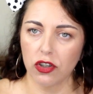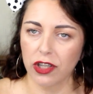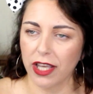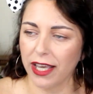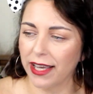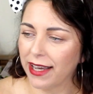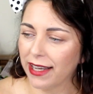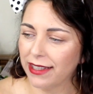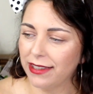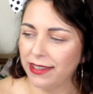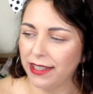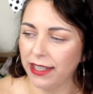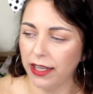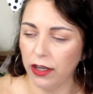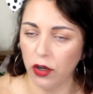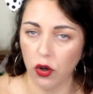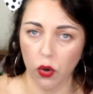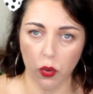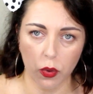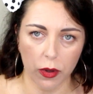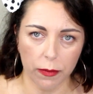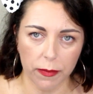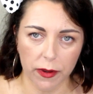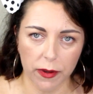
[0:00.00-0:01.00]

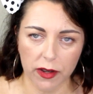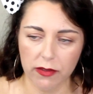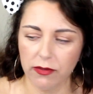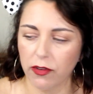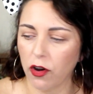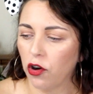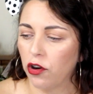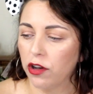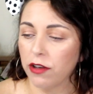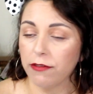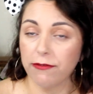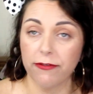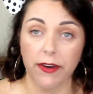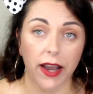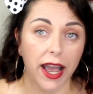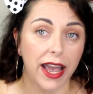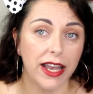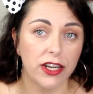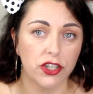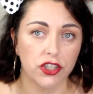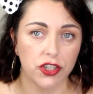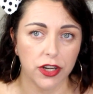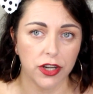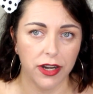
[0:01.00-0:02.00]
chicchettino qui per voi
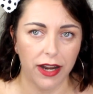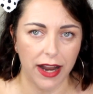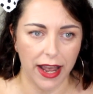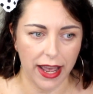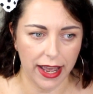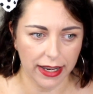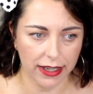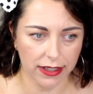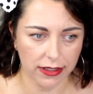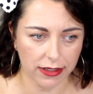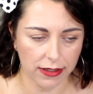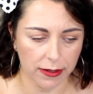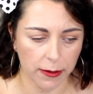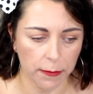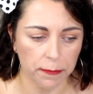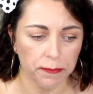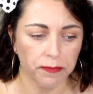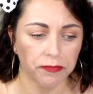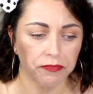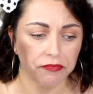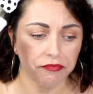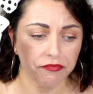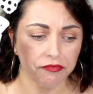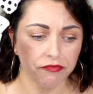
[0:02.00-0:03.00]
fresh legs
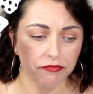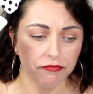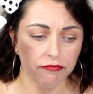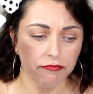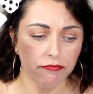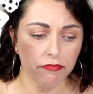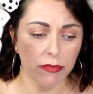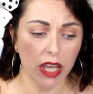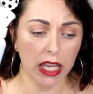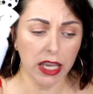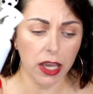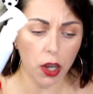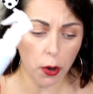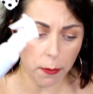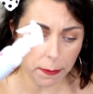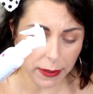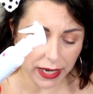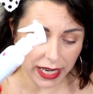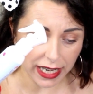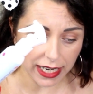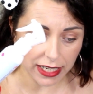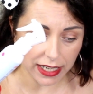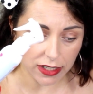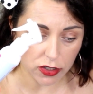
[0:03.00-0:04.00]
che ho
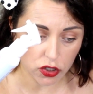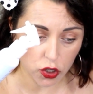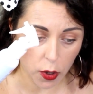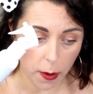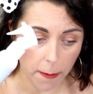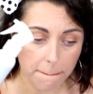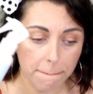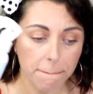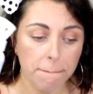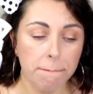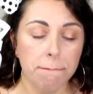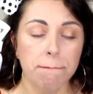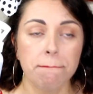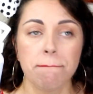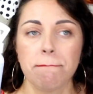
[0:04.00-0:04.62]
preso